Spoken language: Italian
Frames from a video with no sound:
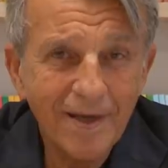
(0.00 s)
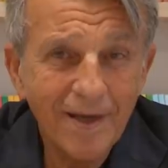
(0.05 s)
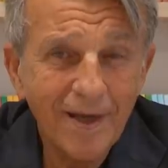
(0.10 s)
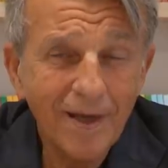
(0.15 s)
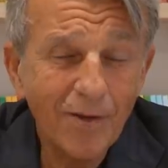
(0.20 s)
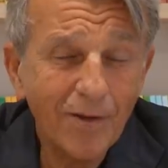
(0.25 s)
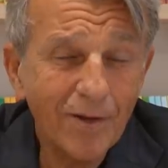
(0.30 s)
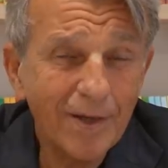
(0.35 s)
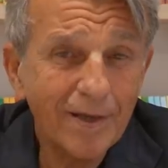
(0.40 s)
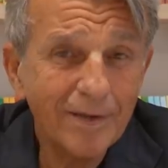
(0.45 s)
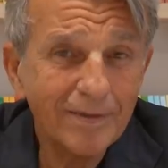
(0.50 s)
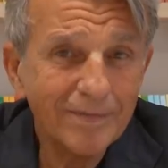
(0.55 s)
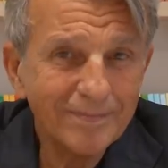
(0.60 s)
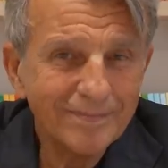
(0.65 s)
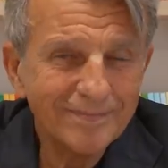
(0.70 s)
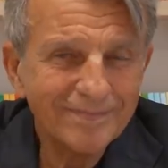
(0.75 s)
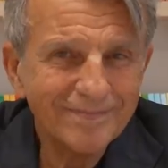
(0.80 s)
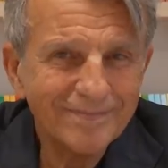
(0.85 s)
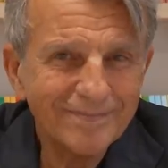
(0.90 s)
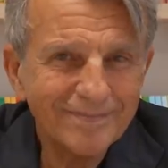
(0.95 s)
E ora
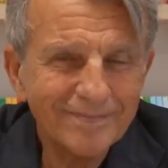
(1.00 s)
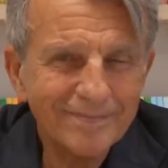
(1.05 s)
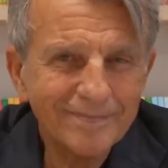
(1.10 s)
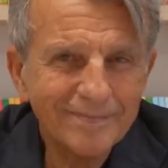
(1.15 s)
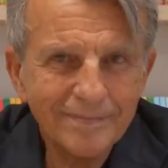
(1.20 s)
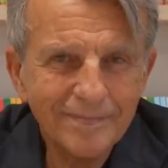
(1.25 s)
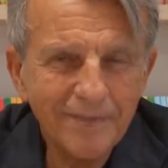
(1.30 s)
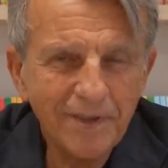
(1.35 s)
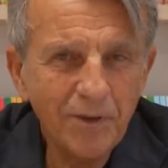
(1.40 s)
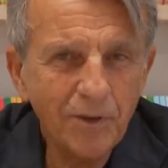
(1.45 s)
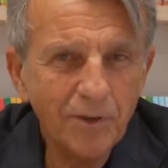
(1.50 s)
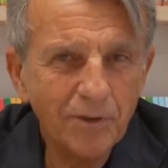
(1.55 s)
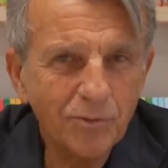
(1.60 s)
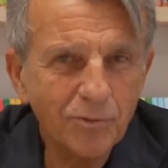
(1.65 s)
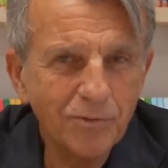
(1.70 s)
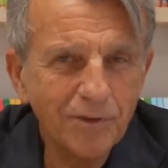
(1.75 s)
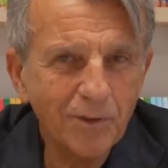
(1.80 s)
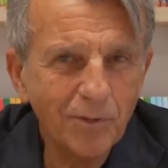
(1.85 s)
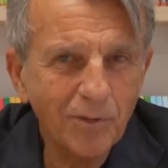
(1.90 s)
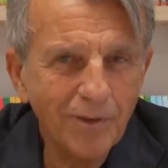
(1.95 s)
io e
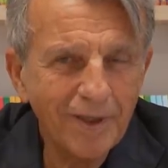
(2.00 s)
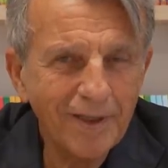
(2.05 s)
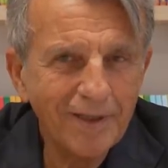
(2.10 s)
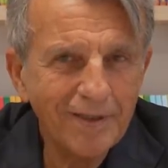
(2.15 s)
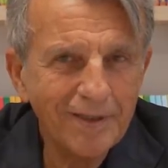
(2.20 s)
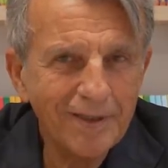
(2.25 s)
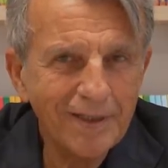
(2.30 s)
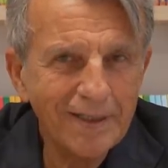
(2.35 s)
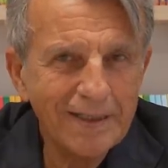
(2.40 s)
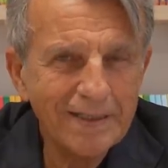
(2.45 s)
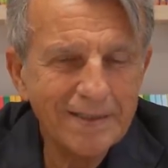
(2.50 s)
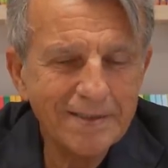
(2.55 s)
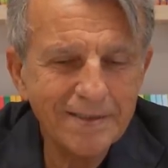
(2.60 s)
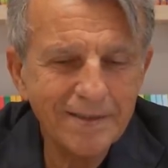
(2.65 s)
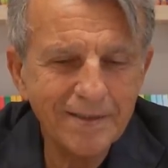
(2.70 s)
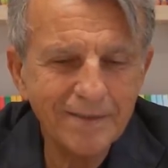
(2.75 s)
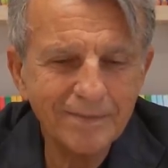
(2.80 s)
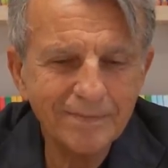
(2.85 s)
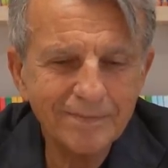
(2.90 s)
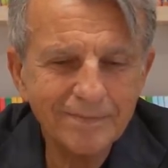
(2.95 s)
tutti i colleghi di
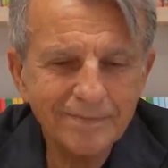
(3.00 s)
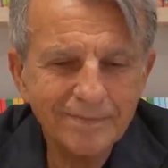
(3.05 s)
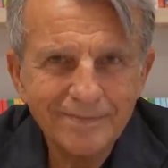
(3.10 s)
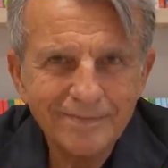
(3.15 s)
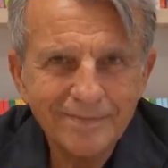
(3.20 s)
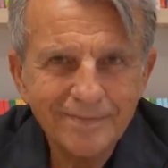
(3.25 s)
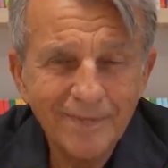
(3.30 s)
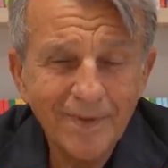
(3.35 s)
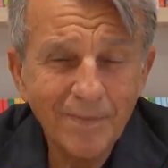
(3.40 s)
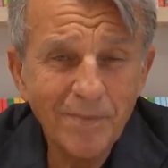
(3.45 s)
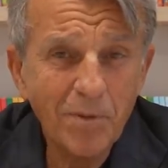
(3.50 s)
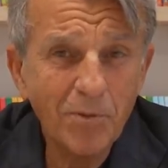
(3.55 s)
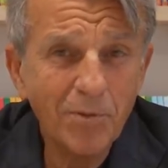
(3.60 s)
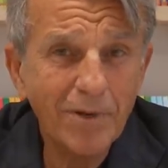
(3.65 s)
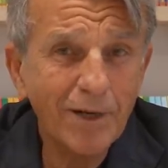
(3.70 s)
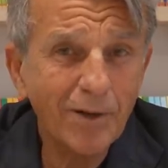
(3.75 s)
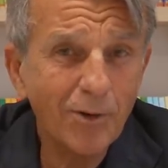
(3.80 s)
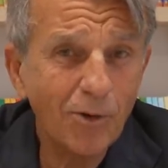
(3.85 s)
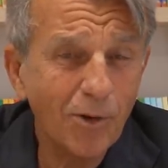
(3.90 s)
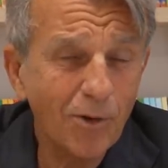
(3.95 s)
Rizza abbiamo
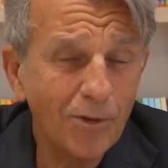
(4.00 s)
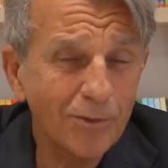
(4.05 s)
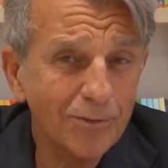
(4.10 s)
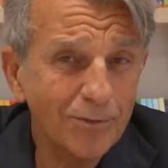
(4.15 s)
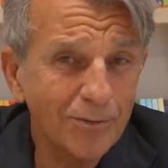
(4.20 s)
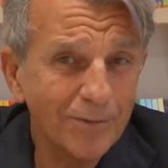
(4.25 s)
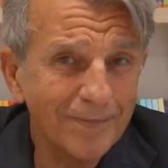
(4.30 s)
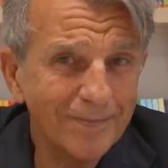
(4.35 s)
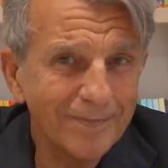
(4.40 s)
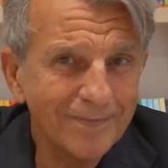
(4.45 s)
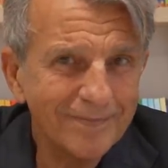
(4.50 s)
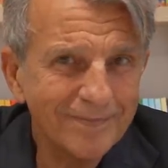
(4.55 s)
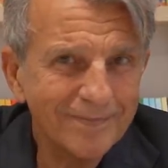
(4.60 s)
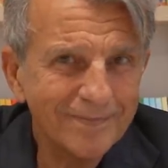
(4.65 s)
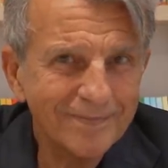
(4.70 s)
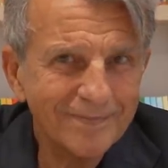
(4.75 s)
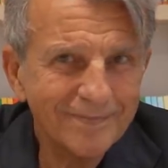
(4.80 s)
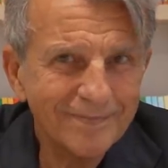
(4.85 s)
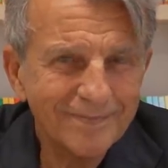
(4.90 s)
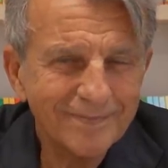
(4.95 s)
raccolto
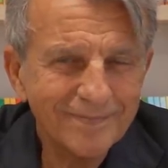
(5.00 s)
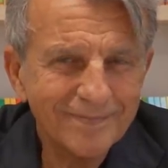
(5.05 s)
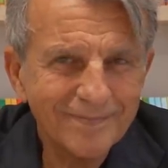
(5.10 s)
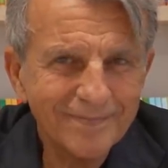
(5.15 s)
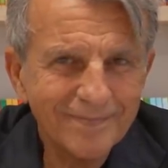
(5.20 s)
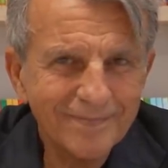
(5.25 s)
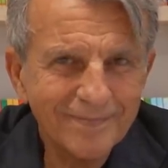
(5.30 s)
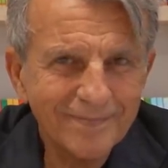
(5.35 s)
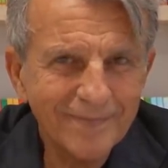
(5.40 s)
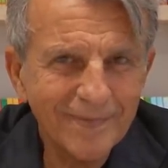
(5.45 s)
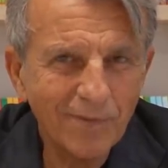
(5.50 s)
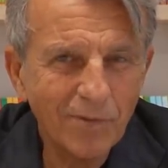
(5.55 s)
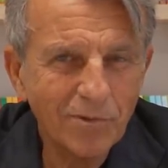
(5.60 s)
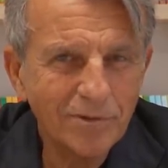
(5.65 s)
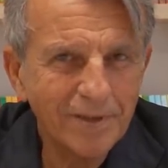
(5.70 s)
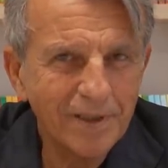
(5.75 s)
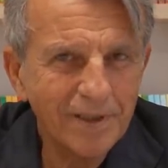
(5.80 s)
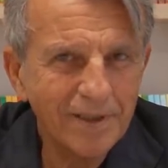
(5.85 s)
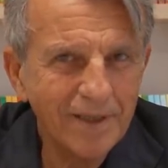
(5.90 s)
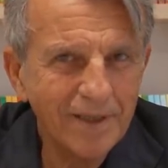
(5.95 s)
la vostra